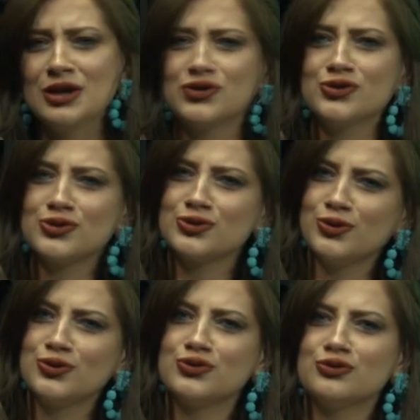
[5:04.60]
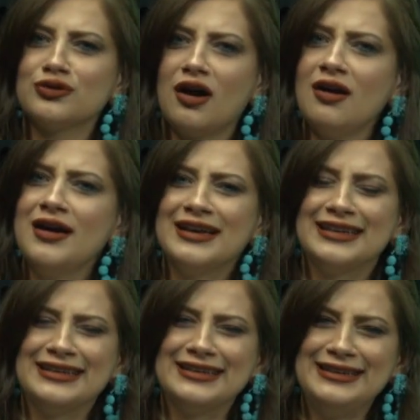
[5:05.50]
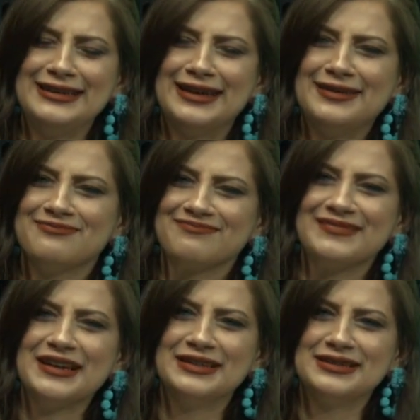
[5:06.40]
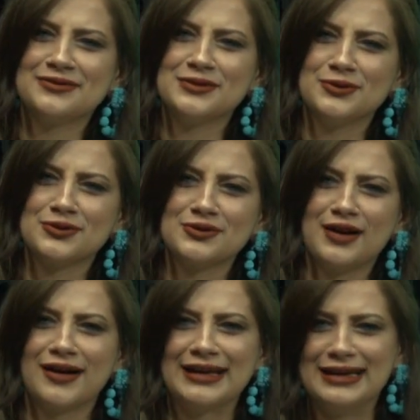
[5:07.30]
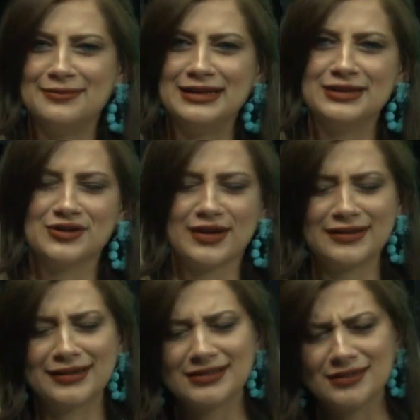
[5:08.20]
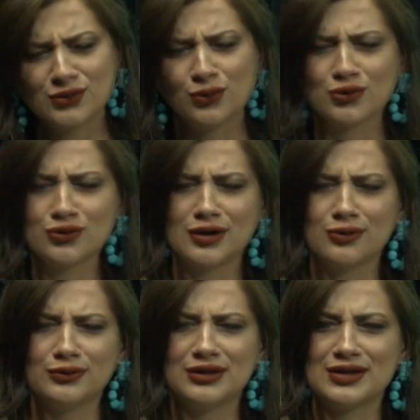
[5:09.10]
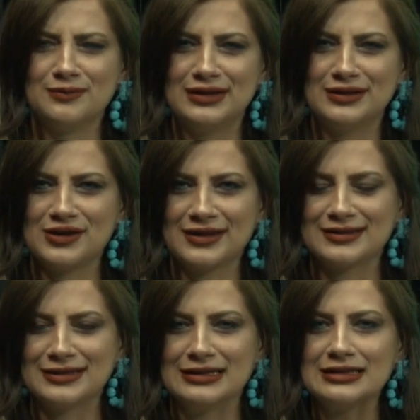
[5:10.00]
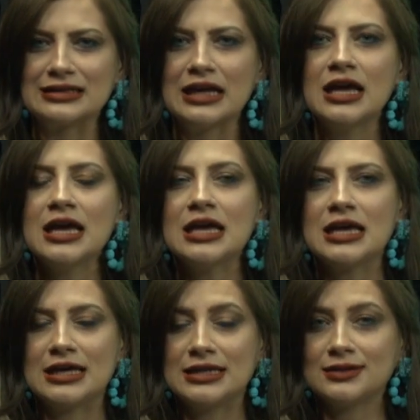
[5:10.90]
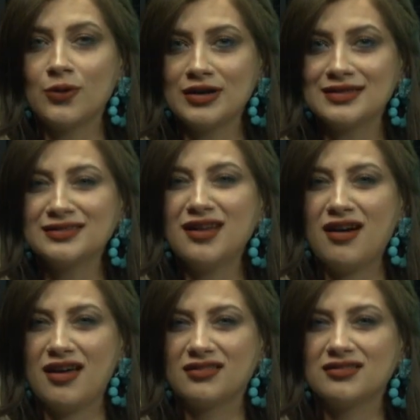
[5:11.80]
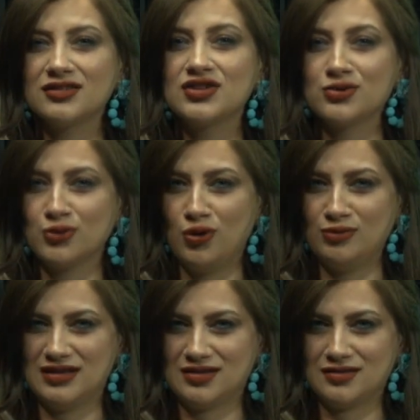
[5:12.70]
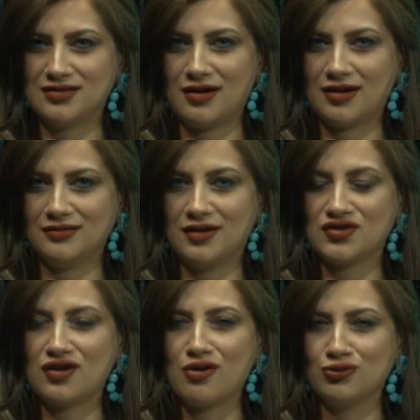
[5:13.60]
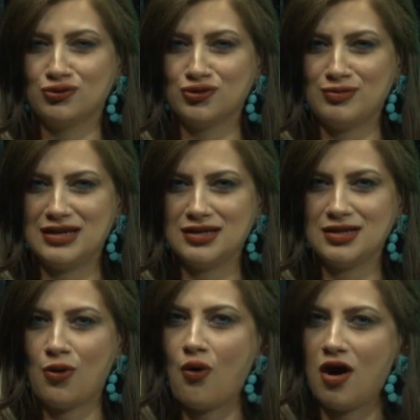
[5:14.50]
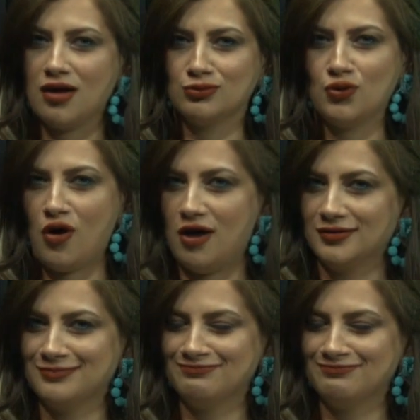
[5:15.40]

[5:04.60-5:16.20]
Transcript: Çünkü sonucunda e, yine negatif sonuçlar gelebilecek, negatif sonuçlara ulaşabileceksiniz. E, sonrasında hayatta cesur olmalısınız arkadaşlar. Unutmayın ki o an bu an